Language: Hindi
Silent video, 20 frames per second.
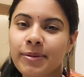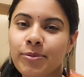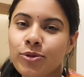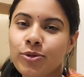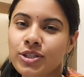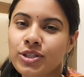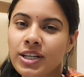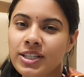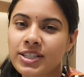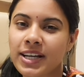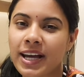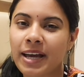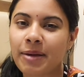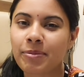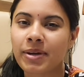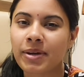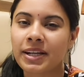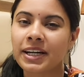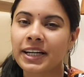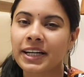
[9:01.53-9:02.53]
हैं मुझे चाहे
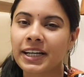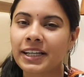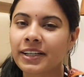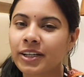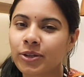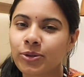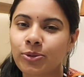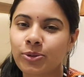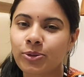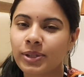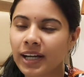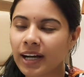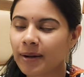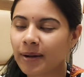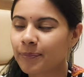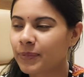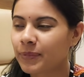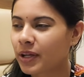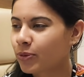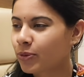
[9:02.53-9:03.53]
मैं रिटिंग करूं या
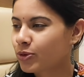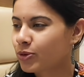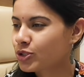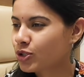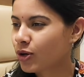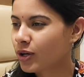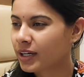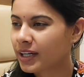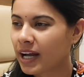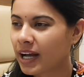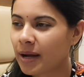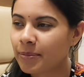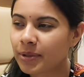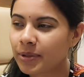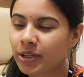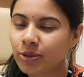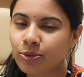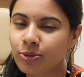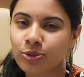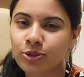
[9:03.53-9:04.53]
अपना कुछ और काम
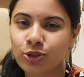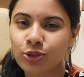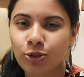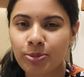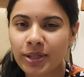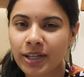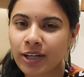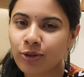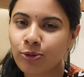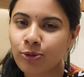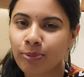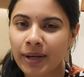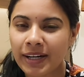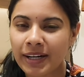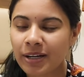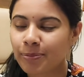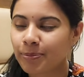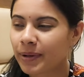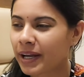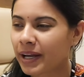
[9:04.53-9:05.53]
करूं जो भी करूं मेल
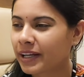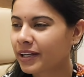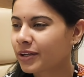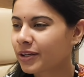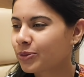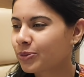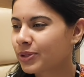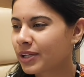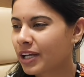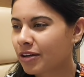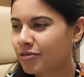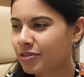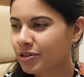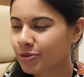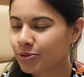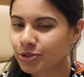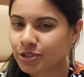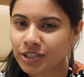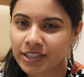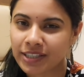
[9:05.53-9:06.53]
रिप्लाई करूं या फिर
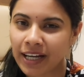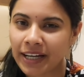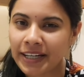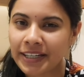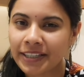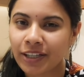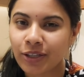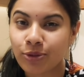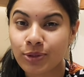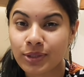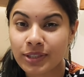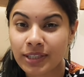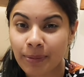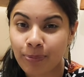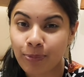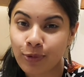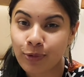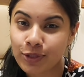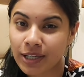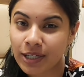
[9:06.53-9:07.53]
कुछ डिजाइन करूं
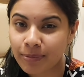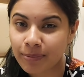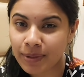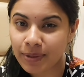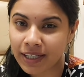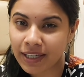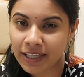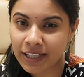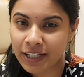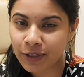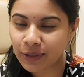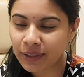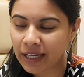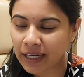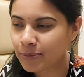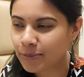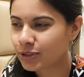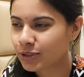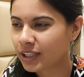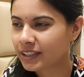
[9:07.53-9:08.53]
सब कुछ अभी करने का
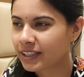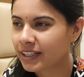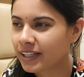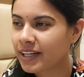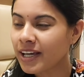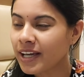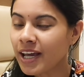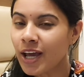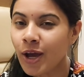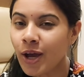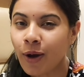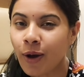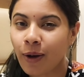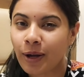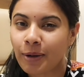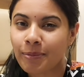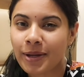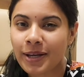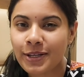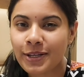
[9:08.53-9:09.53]
टाइम हो जाता है
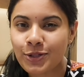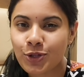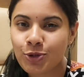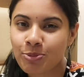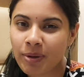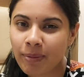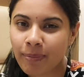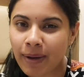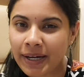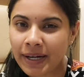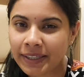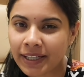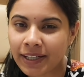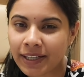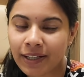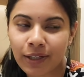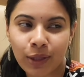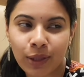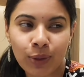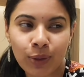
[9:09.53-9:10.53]
और मैं इस रूम में बैठ के
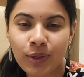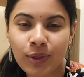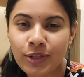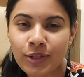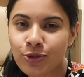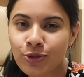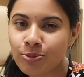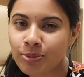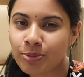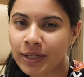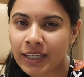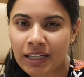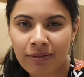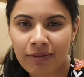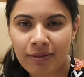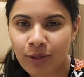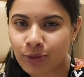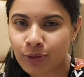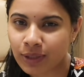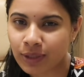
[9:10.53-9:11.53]
करती हूँ इस रूम के
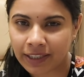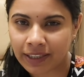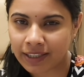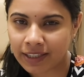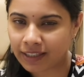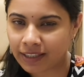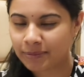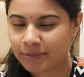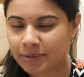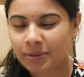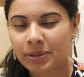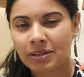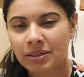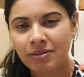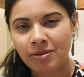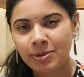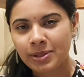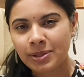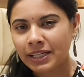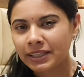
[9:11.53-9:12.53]
टीवी को देखते देखते मतलब
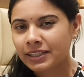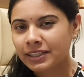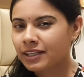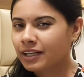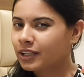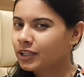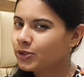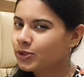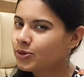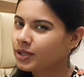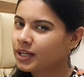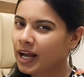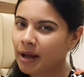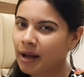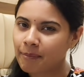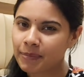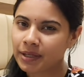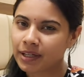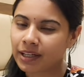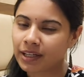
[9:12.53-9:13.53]
टीवी भी देखती रहती हूँ और
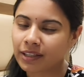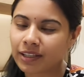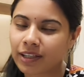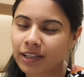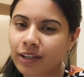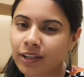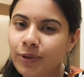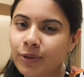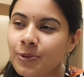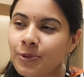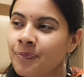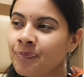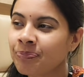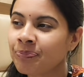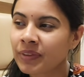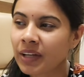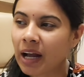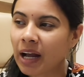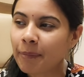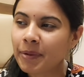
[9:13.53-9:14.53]
काम भी करती रहती हूँ
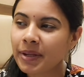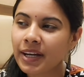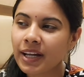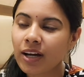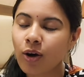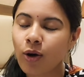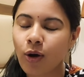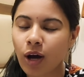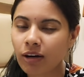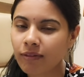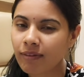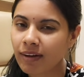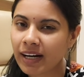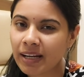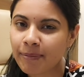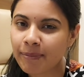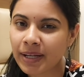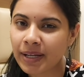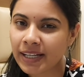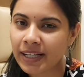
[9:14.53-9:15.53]
हमने ना हॉल
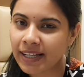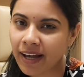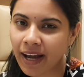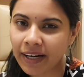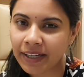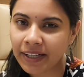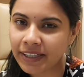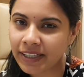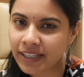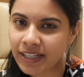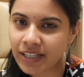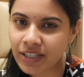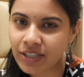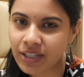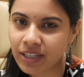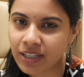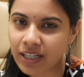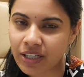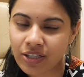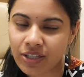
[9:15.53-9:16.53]
वाले में लिया है डीटीएच
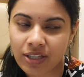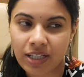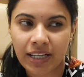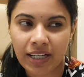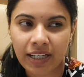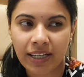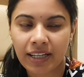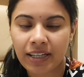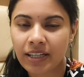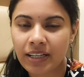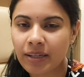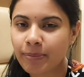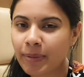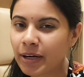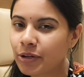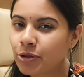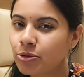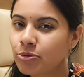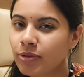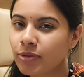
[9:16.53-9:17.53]
कनेक्शन लेकिन
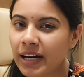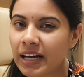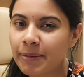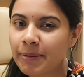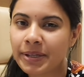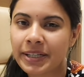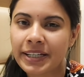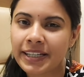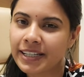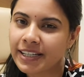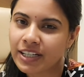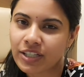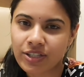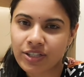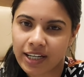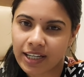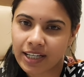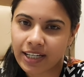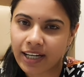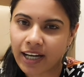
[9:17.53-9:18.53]
बेडरूम वाले में डीटीएच
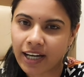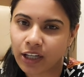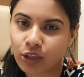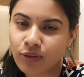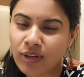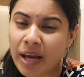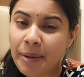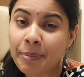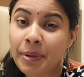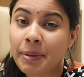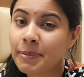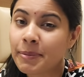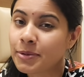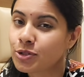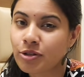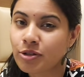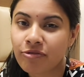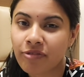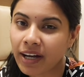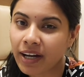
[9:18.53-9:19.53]
नहीं लिया है तो यहाँ पे
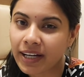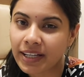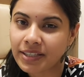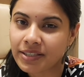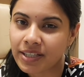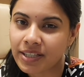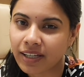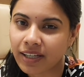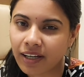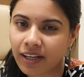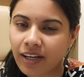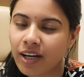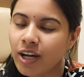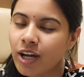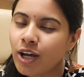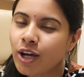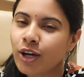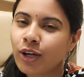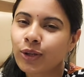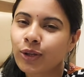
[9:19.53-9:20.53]
अमेजोन फायर स्टिक है
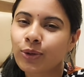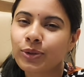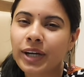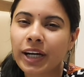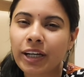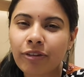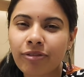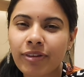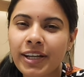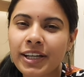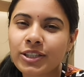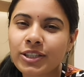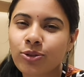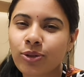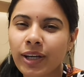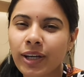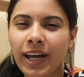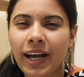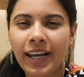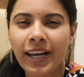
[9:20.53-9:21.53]
तो नेटफ्लिक्स हो
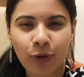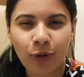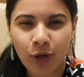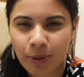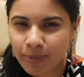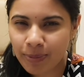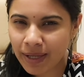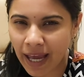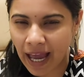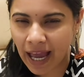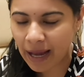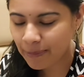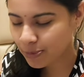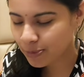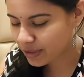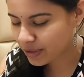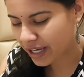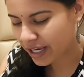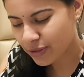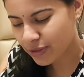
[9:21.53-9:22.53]
गया या कोई भी ऐप
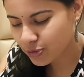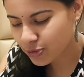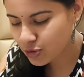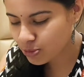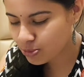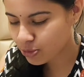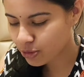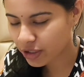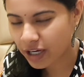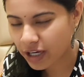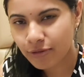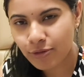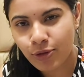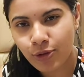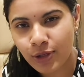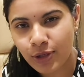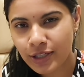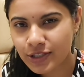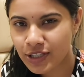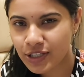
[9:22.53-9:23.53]
हो गया यूट्यूब हो गया
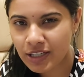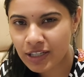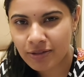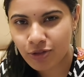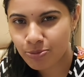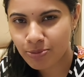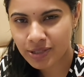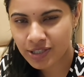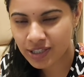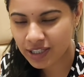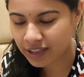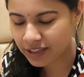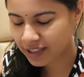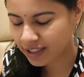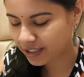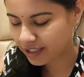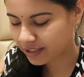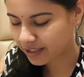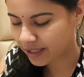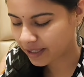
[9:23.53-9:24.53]
वो इस रूम में चलते
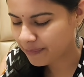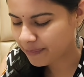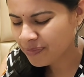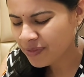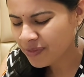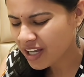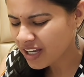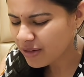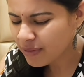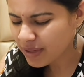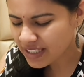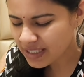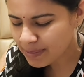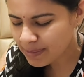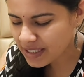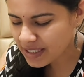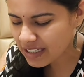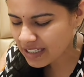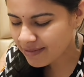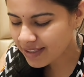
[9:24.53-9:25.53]
रहता है वैसे भी
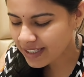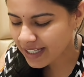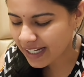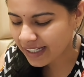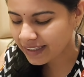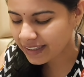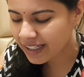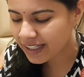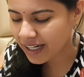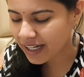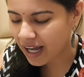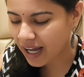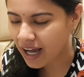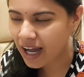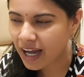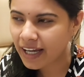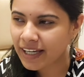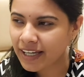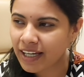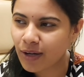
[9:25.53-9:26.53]
टीवी देखते
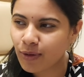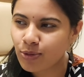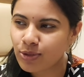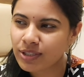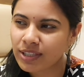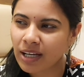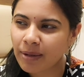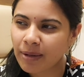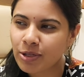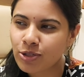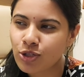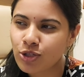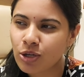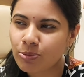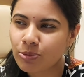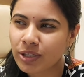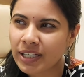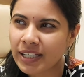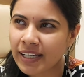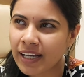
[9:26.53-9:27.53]
कहाँ ही है उसका भी जो
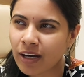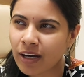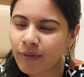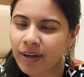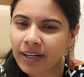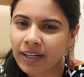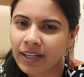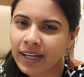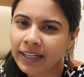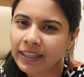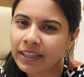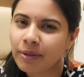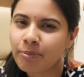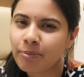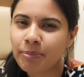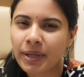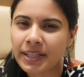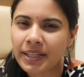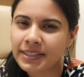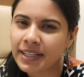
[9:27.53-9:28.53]
हमने लिया हुआ है ना एकदम
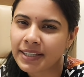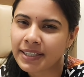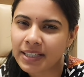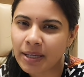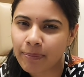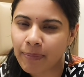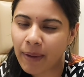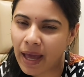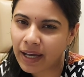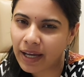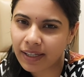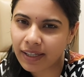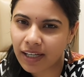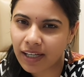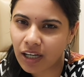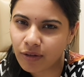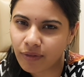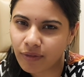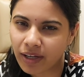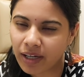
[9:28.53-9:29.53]
बेसिक सा पैक
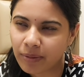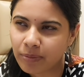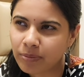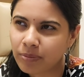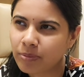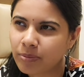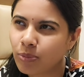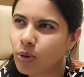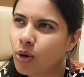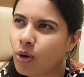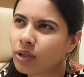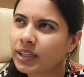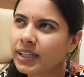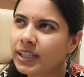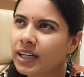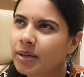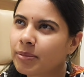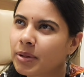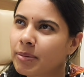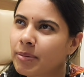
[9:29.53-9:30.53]
लिया हुआ है बहुत ही
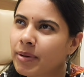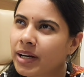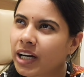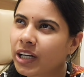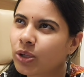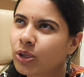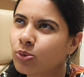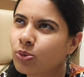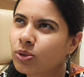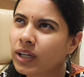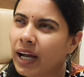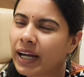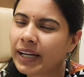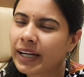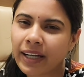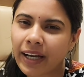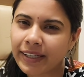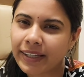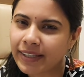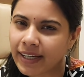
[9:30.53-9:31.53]
कम हमारा टू नाइन
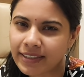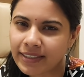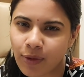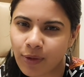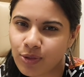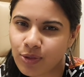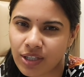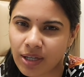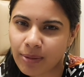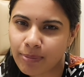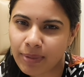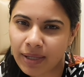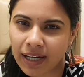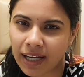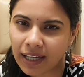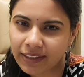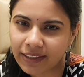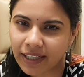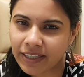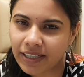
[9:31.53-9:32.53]
नाइन या ऐसा कुछ का बिल
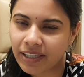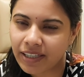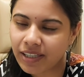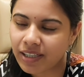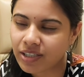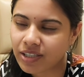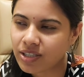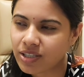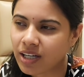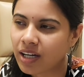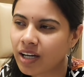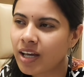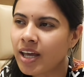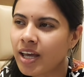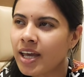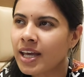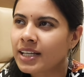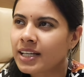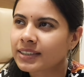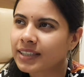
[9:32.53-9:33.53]
आता है डीटीएच का
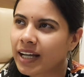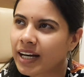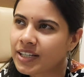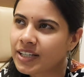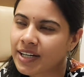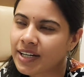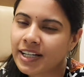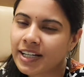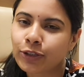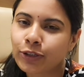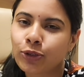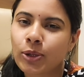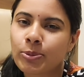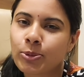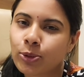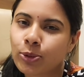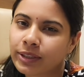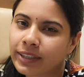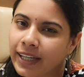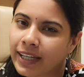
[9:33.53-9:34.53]
सारे चैनल तो हम
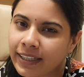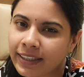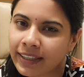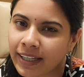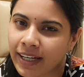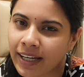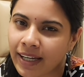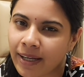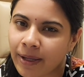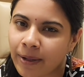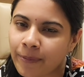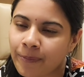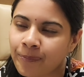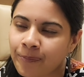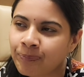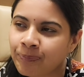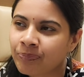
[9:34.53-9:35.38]
लोग देखते नहीं है